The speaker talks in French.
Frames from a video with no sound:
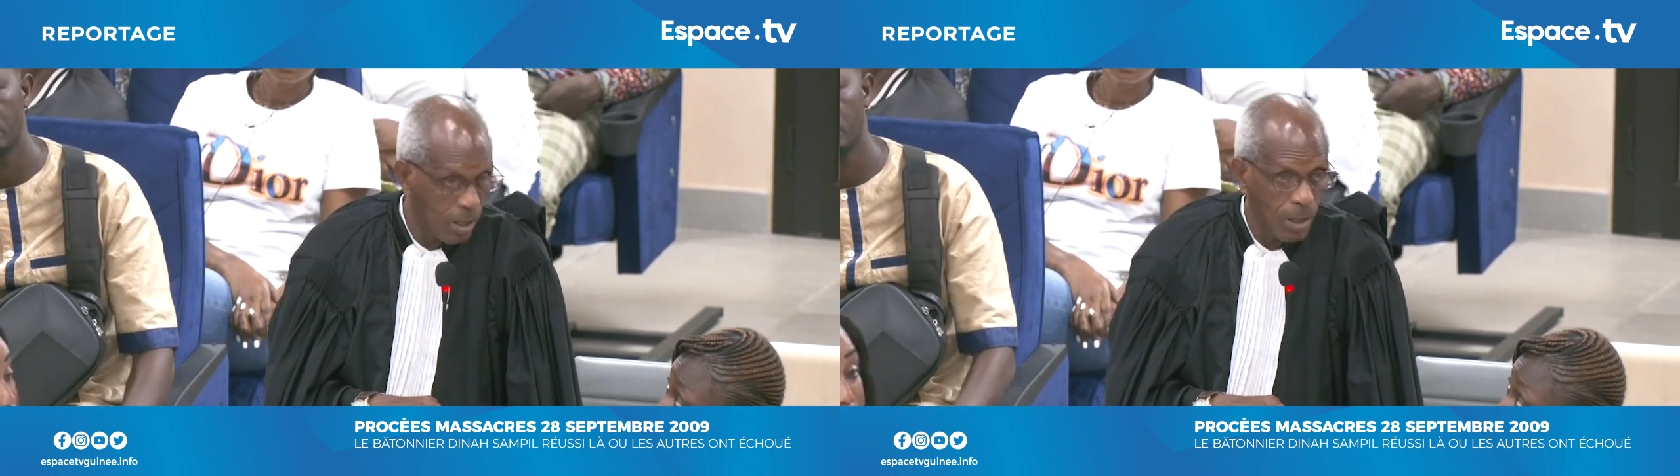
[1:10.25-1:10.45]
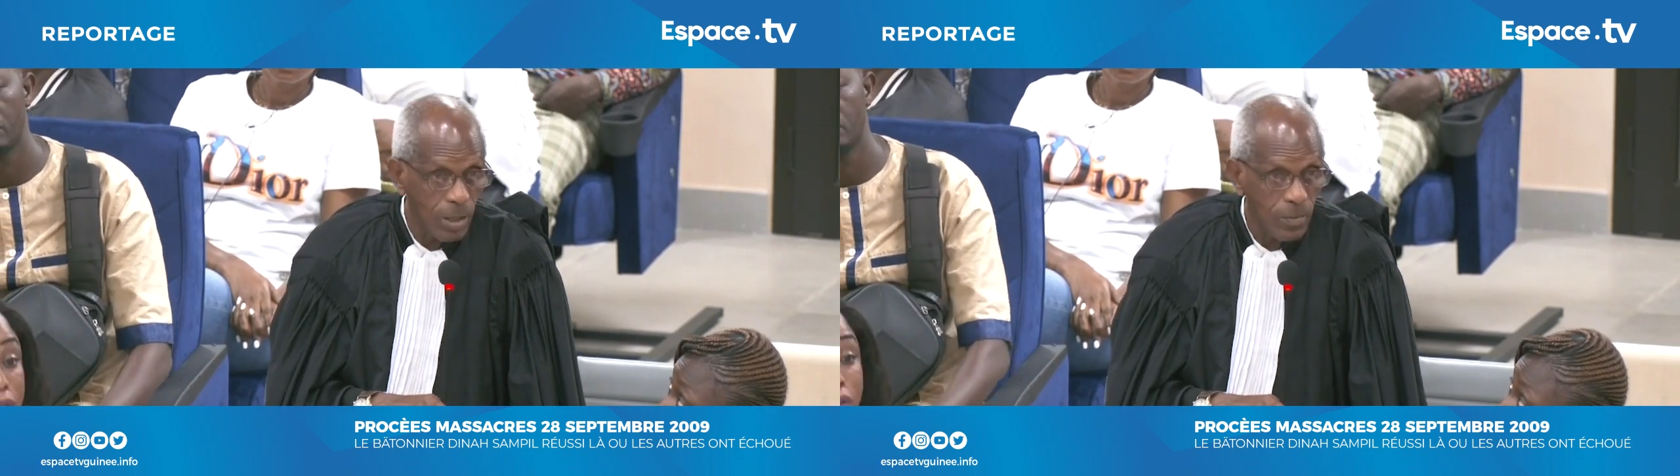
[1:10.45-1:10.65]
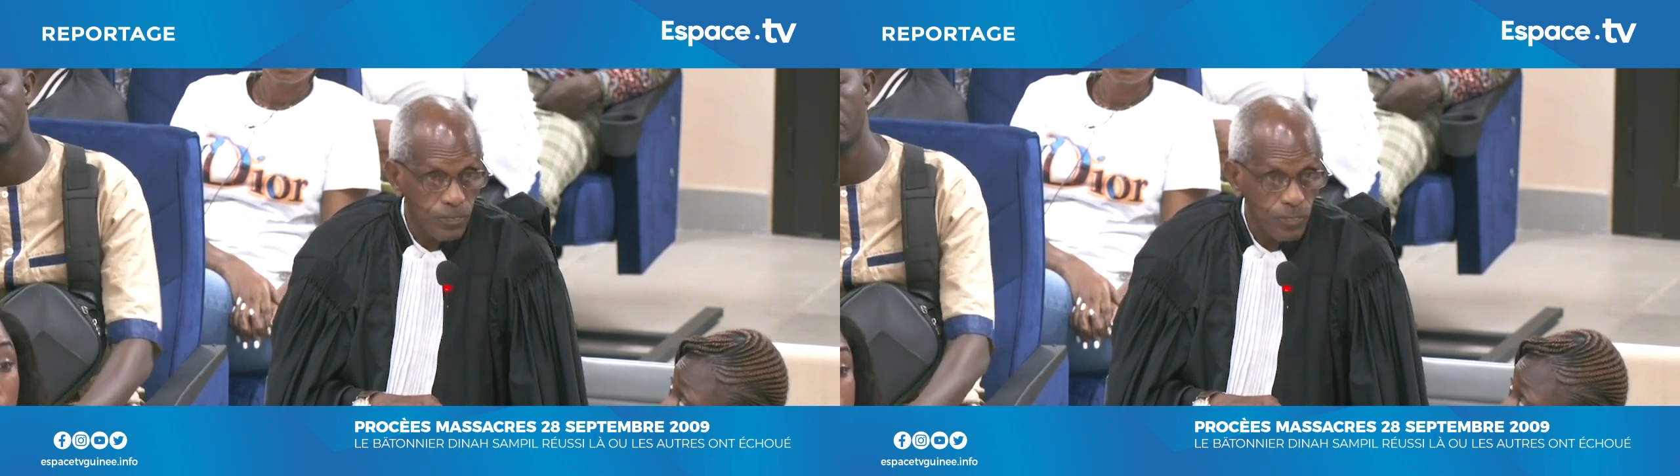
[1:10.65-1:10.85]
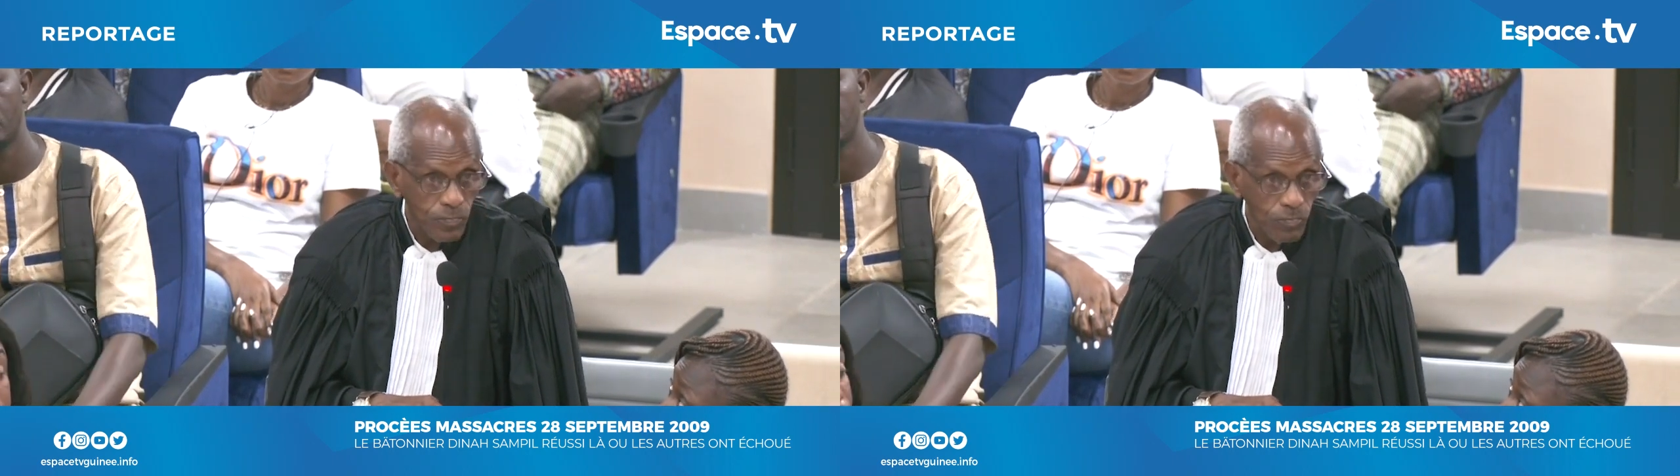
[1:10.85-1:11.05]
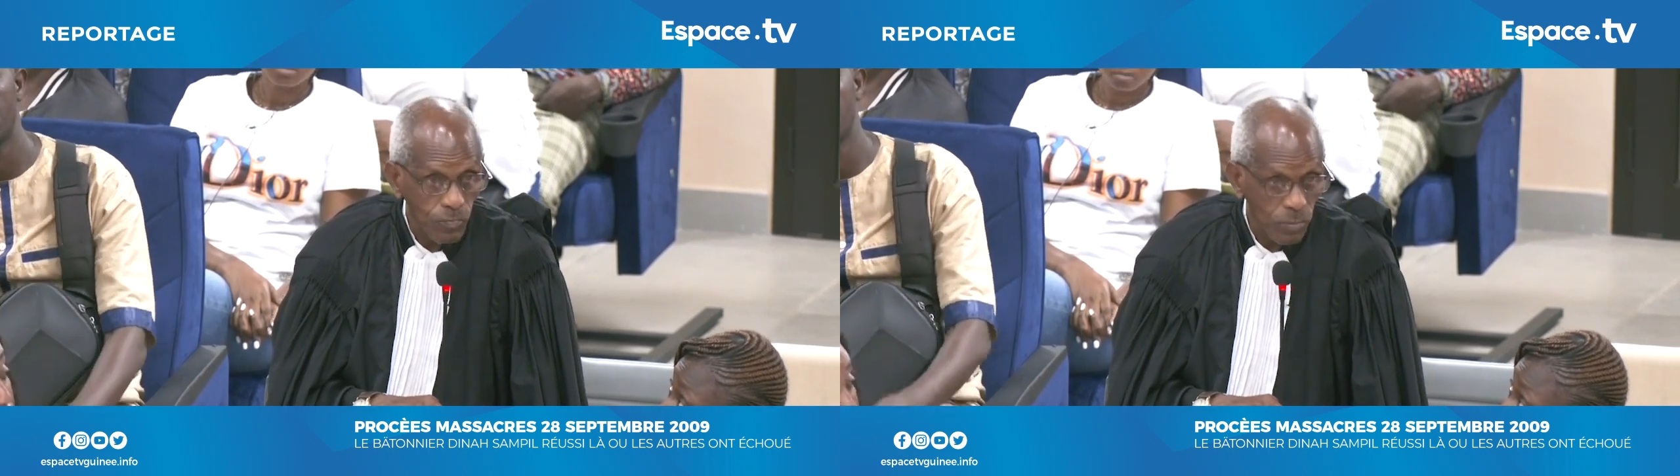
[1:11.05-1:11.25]
lui a fait
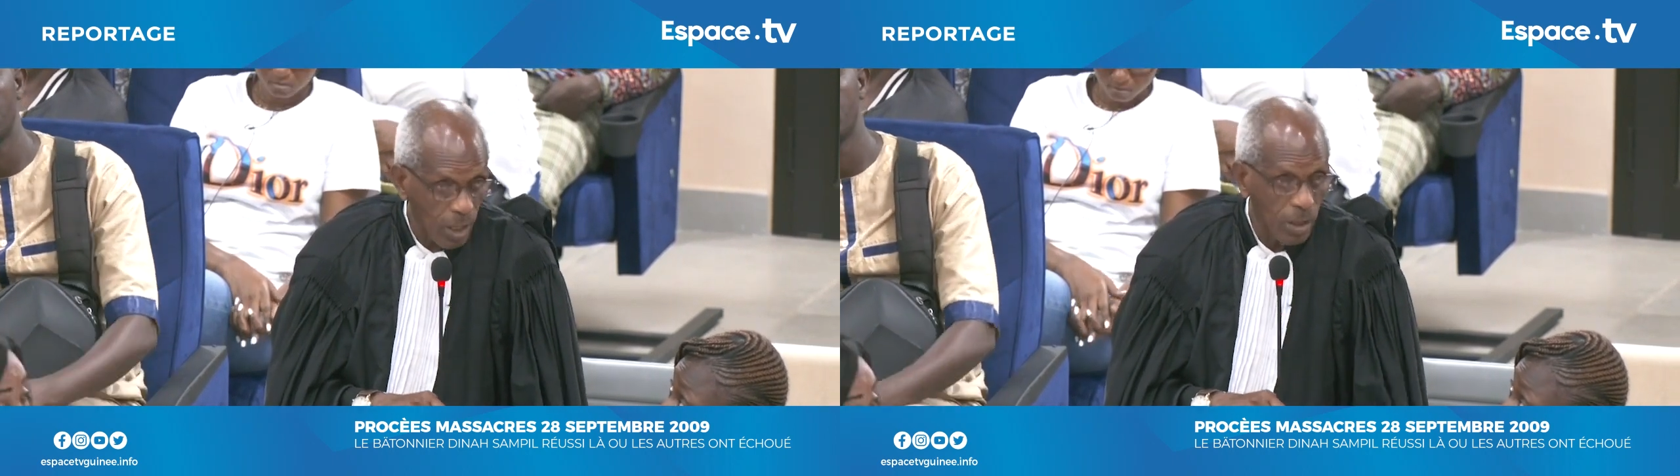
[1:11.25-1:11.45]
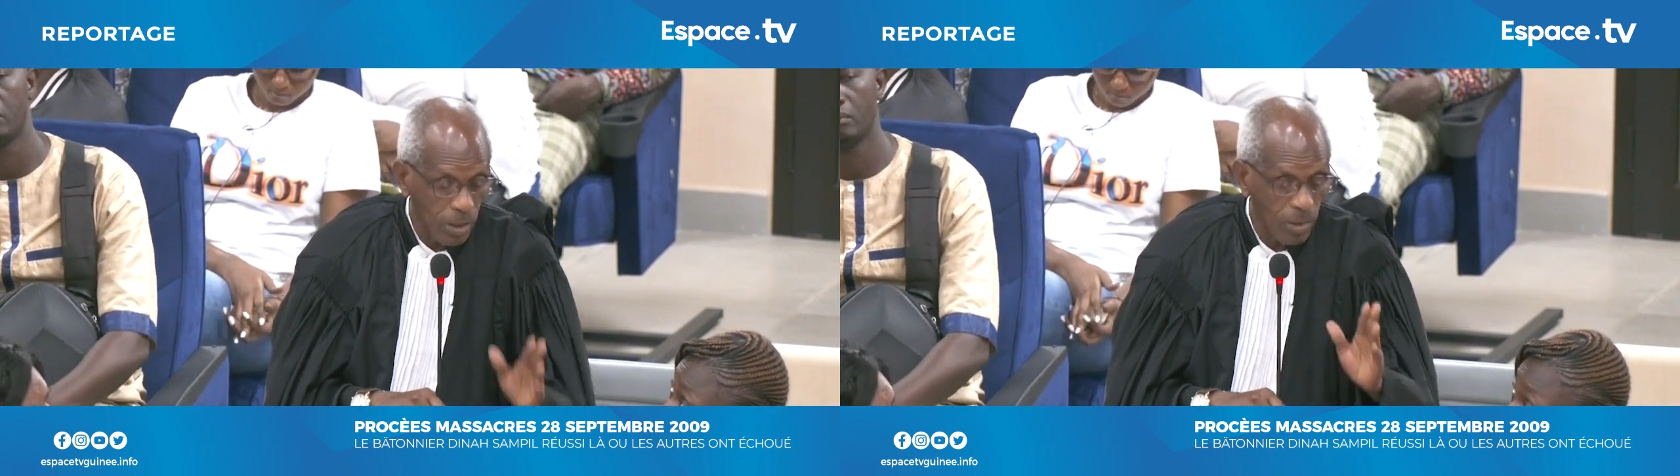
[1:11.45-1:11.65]
savoir